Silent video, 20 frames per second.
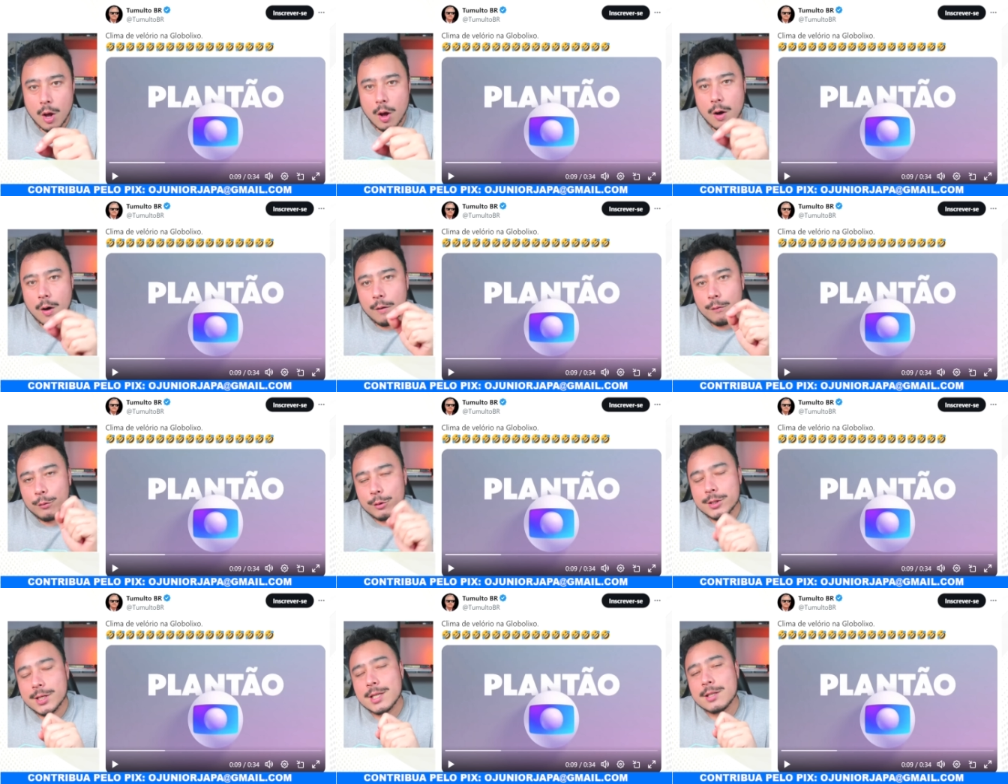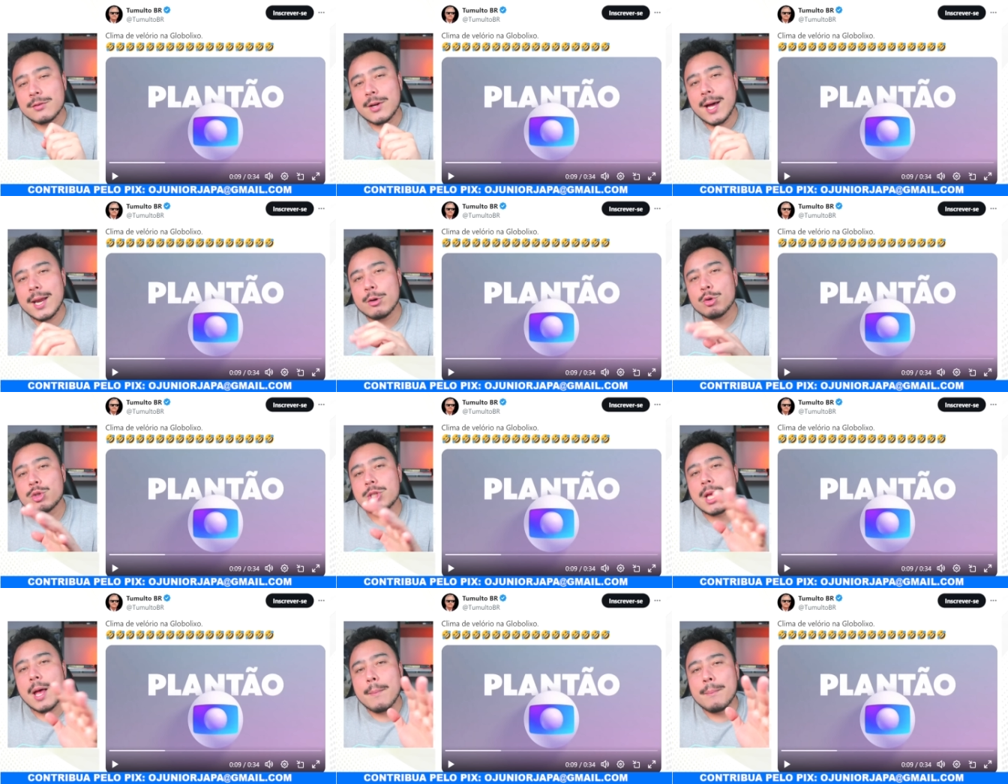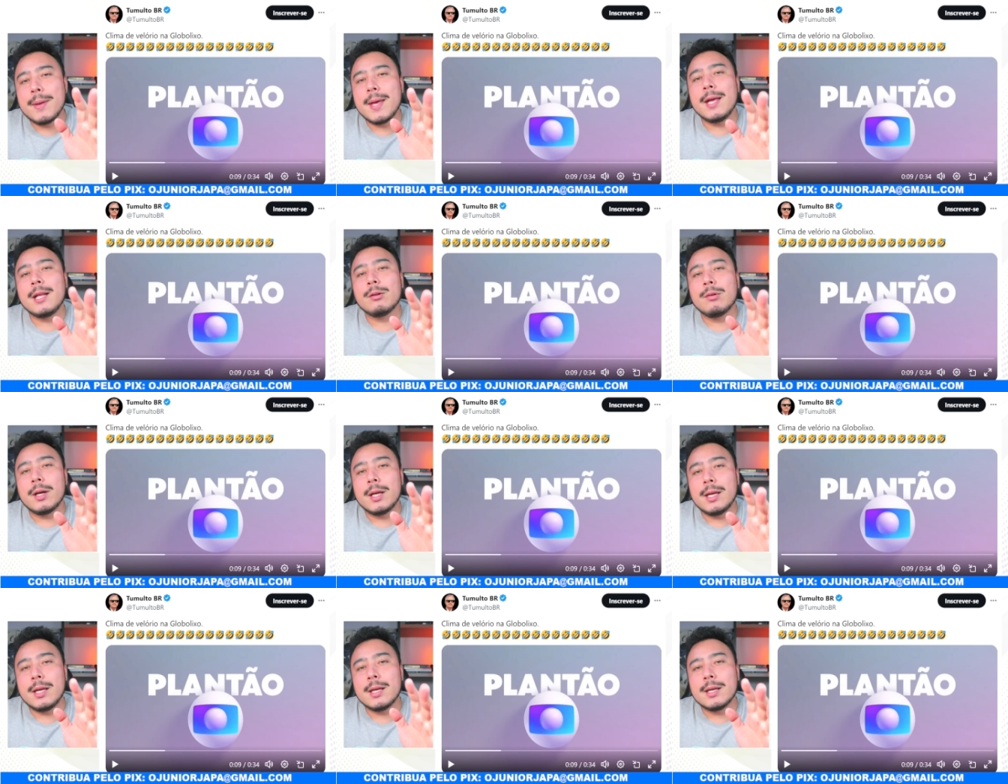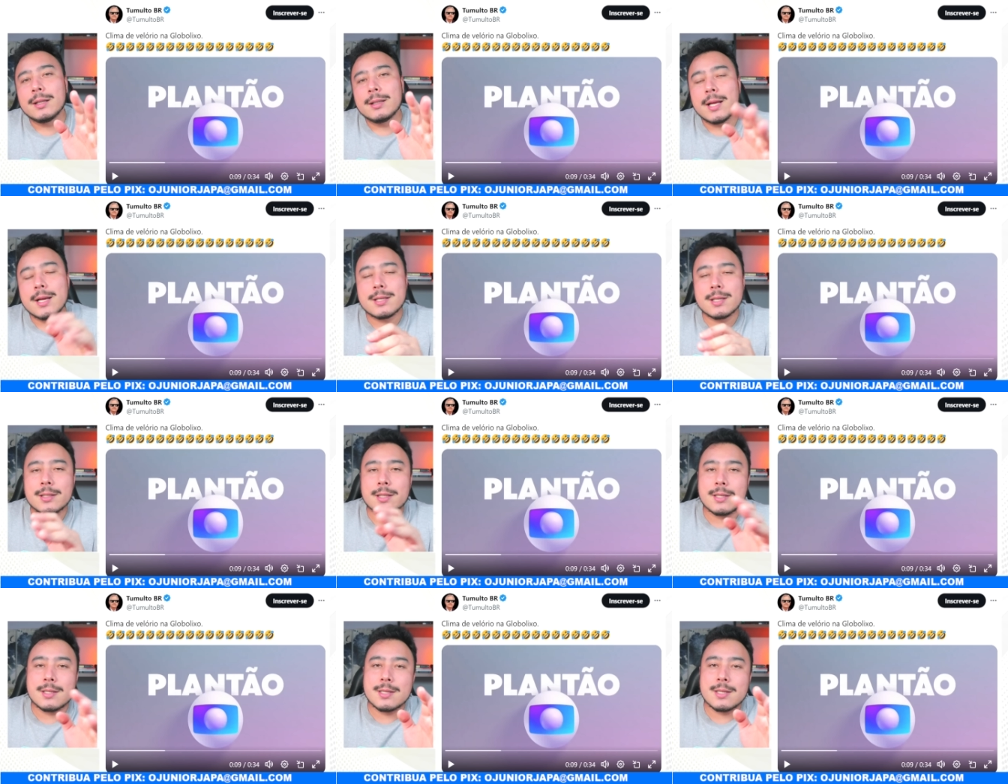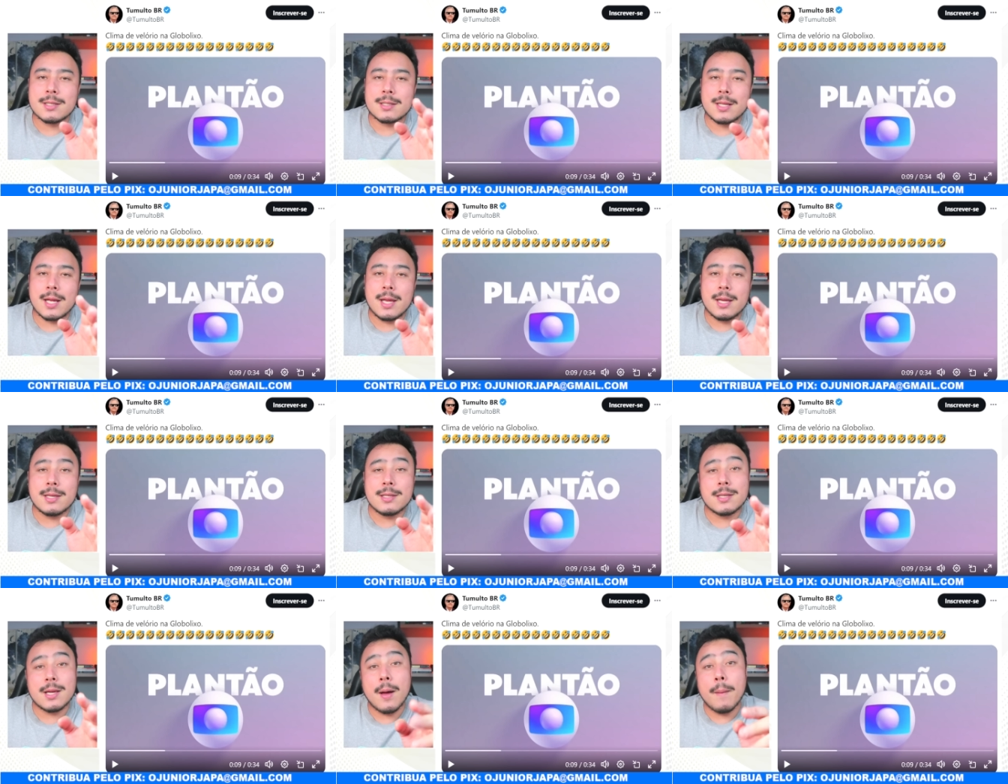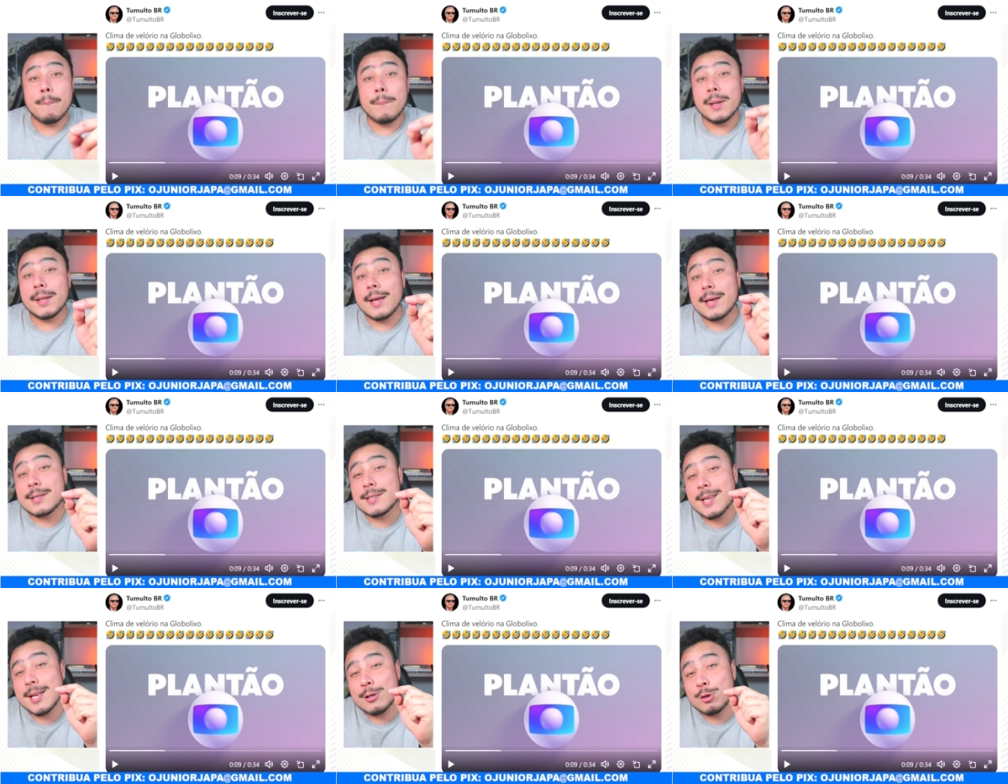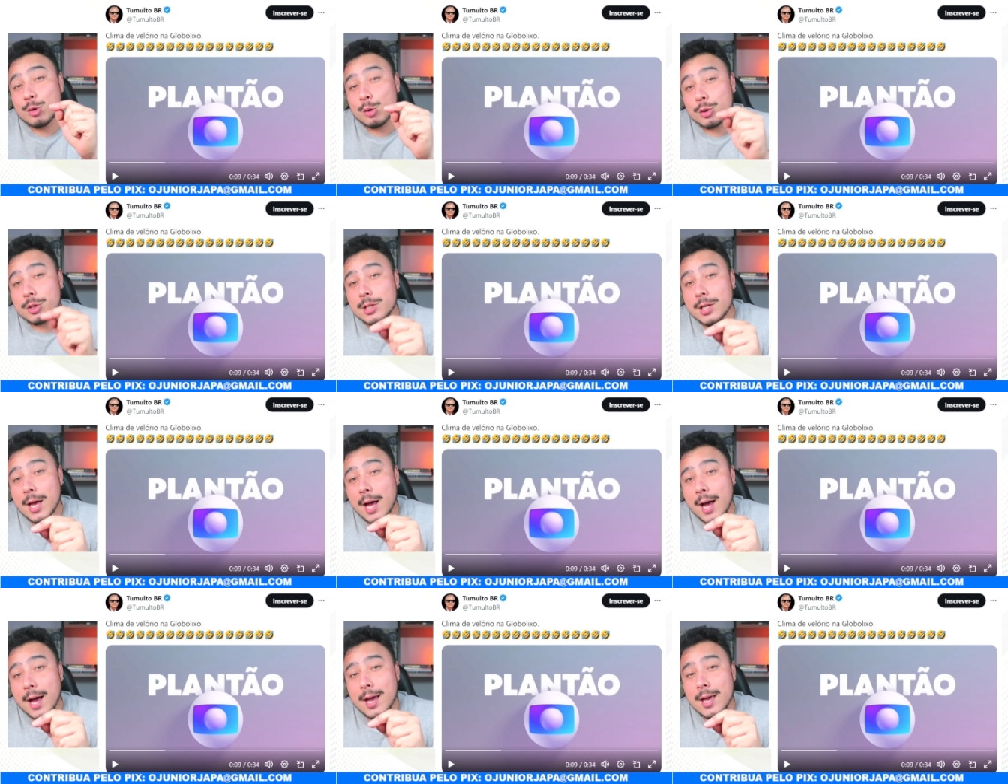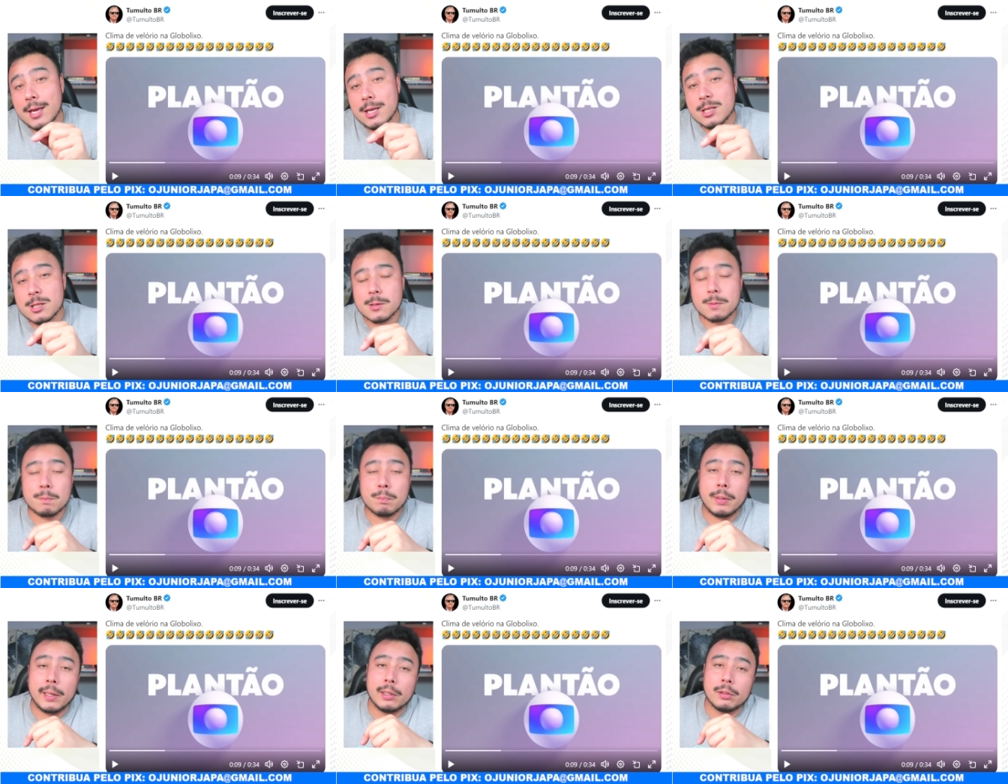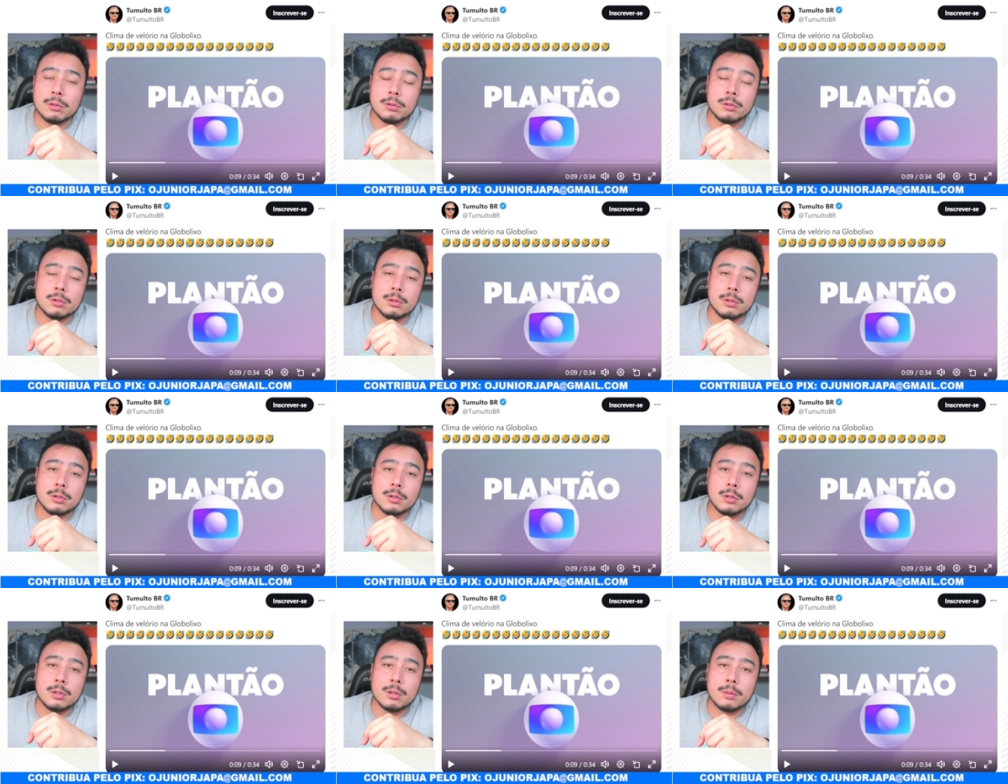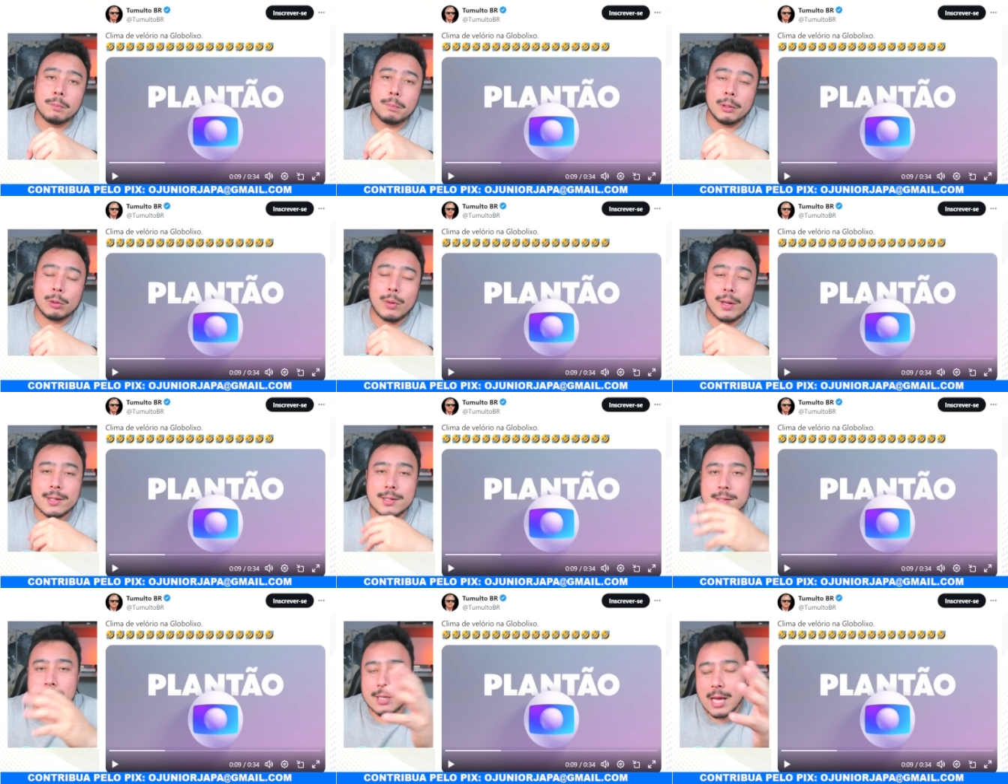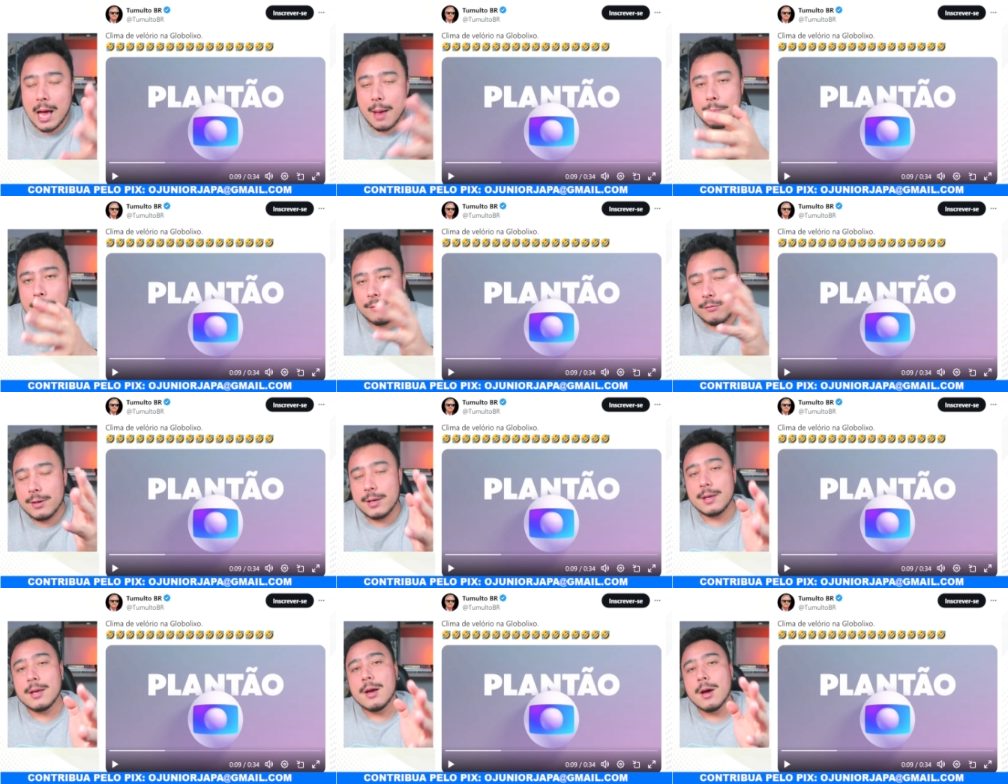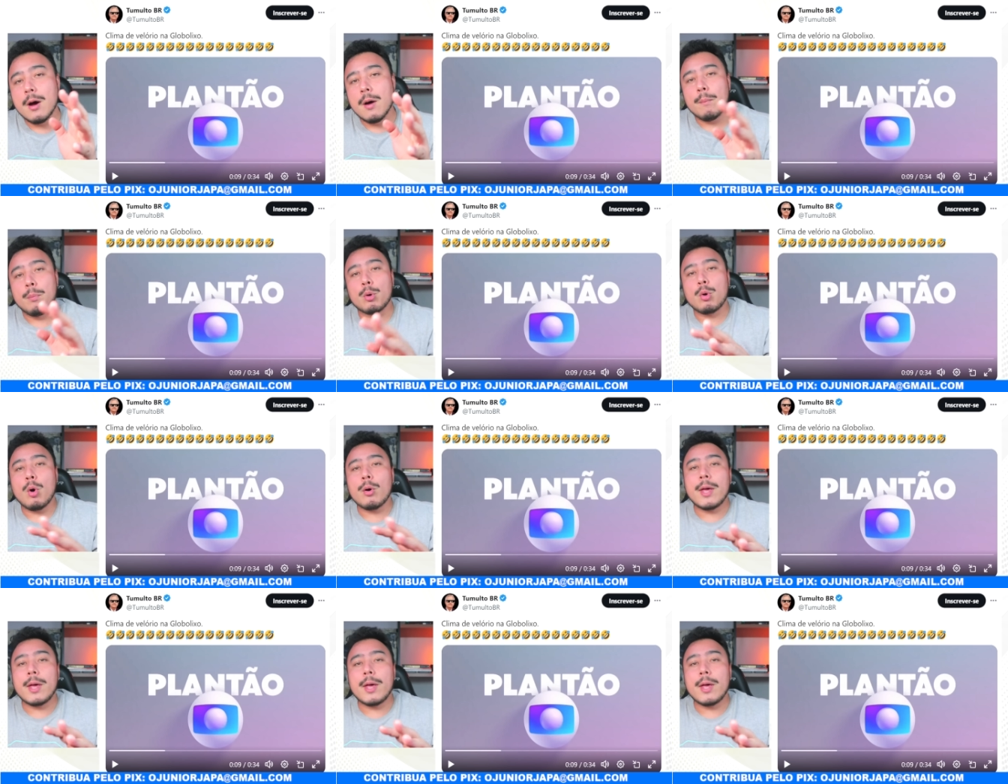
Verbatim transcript: vocês ficaram sabendo aí dessa desistência pelas redes sociais, pelo, pelo WhatsApp, enfim, por qualquer